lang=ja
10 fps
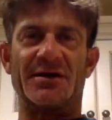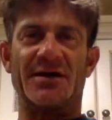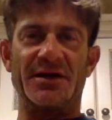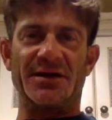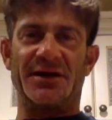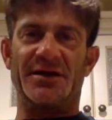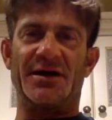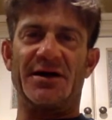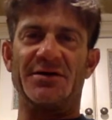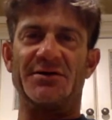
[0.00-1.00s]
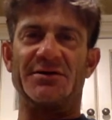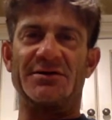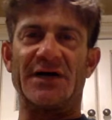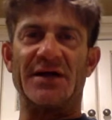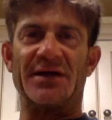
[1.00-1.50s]
かなりあの
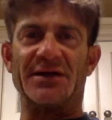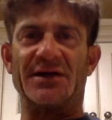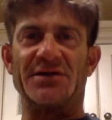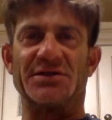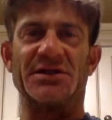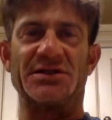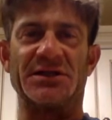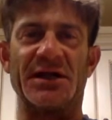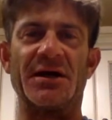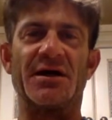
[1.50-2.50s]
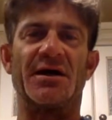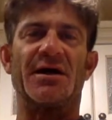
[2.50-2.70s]
大変な一日で、